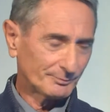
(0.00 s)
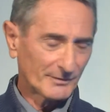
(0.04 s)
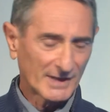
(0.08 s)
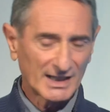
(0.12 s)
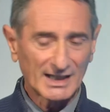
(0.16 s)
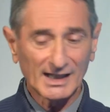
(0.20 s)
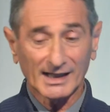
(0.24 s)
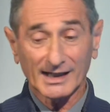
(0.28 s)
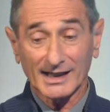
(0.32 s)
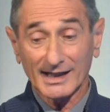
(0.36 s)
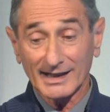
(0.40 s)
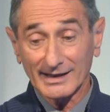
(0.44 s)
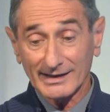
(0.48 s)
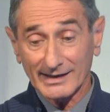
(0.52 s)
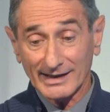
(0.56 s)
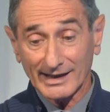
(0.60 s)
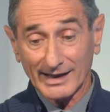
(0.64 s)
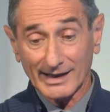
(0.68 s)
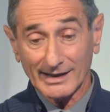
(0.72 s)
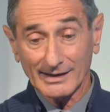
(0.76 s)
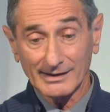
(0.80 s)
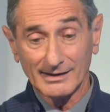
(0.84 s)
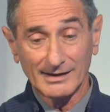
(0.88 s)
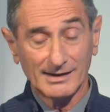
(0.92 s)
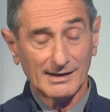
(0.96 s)
In
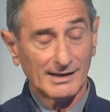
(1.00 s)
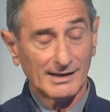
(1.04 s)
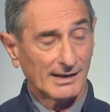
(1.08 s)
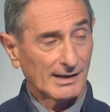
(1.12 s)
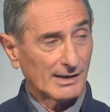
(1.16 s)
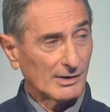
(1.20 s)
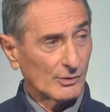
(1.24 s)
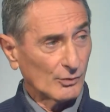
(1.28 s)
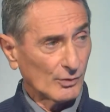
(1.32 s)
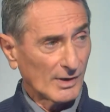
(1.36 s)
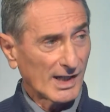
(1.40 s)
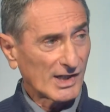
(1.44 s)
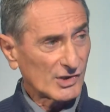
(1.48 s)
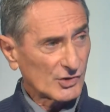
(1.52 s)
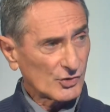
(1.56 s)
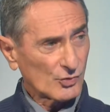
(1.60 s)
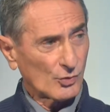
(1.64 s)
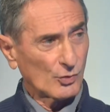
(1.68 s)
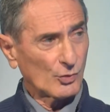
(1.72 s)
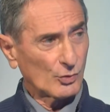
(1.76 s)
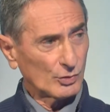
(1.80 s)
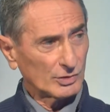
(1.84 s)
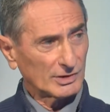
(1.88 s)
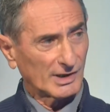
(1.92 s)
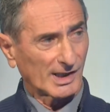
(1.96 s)
realtà non è
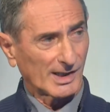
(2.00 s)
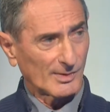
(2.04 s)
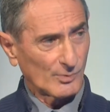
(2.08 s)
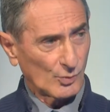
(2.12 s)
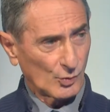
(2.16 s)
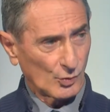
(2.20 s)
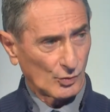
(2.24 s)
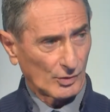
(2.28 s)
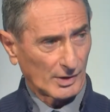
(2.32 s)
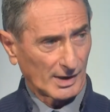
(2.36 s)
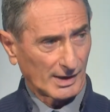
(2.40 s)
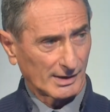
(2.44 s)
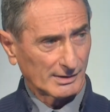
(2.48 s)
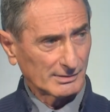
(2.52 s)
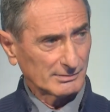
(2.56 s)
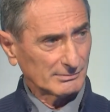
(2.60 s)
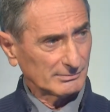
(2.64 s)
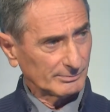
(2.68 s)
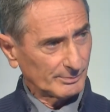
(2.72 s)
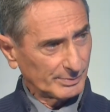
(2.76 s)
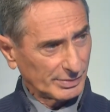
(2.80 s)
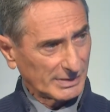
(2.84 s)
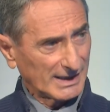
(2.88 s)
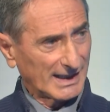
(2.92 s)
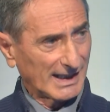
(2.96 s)
solo il tremore
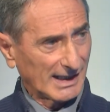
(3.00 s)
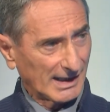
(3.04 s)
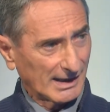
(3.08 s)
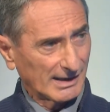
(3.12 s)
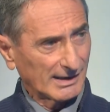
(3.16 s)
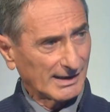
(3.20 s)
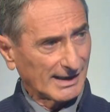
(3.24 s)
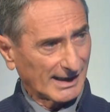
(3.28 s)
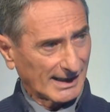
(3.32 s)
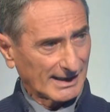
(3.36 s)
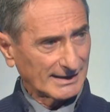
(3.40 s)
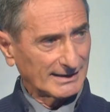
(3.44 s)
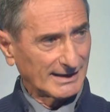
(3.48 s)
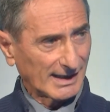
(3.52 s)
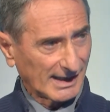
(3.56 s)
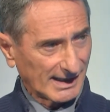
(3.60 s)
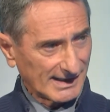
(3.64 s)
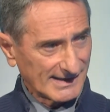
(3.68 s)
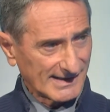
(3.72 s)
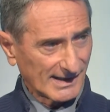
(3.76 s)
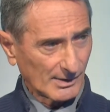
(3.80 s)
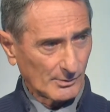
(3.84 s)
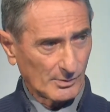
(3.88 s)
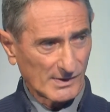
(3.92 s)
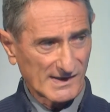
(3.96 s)
che
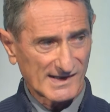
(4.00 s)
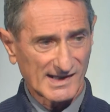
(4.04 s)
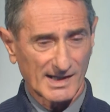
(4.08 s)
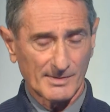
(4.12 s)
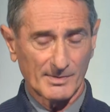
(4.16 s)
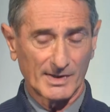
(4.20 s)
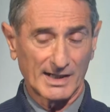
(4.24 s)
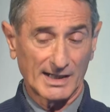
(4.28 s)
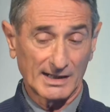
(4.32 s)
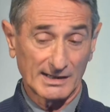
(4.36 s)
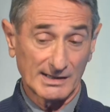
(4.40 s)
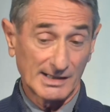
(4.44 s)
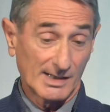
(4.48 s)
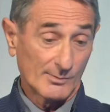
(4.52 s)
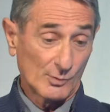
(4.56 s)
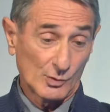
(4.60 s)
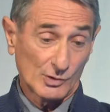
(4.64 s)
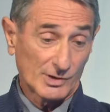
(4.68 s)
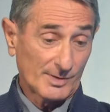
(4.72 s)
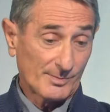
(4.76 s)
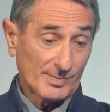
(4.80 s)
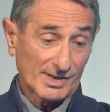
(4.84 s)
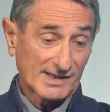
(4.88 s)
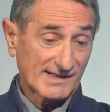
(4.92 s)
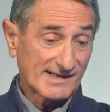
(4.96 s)
caratterizza questa malattia,
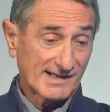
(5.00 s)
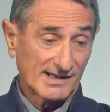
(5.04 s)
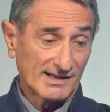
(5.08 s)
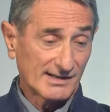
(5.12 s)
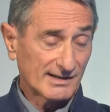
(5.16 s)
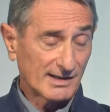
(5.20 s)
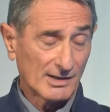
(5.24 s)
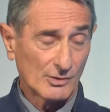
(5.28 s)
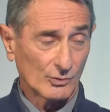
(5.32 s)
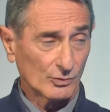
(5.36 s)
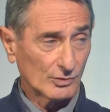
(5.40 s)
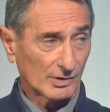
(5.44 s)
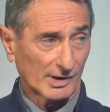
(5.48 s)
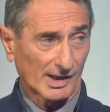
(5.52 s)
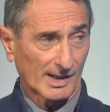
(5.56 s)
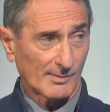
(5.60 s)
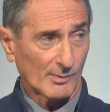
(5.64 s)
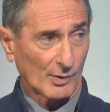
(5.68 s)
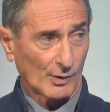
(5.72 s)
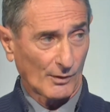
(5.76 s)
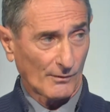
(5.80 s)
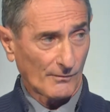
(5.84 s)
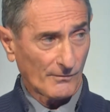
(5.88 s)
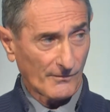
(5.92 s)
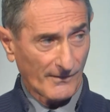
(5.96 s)
molti pazienti non
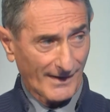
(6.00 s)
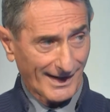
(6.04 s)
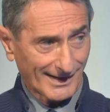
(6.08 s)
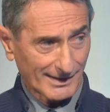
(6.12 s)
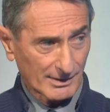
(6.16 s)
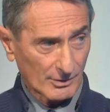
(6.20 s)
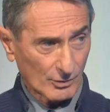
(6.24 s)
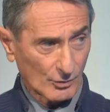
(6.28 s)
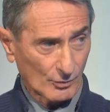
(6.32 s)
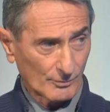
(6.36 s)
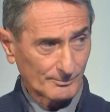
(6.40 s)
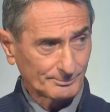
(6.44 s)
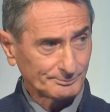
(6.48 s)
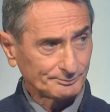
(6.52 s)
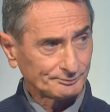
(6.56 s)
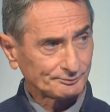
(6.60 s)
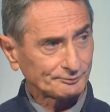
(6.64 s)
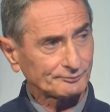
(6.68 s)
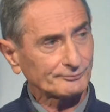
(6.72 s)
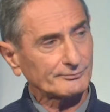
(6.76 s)
tremano affatto